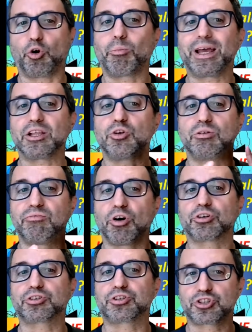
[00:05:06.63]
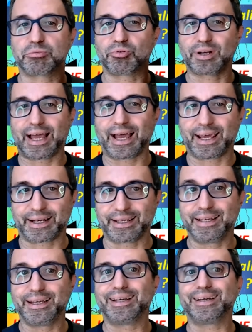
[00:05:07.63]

o meglio, il vortice polare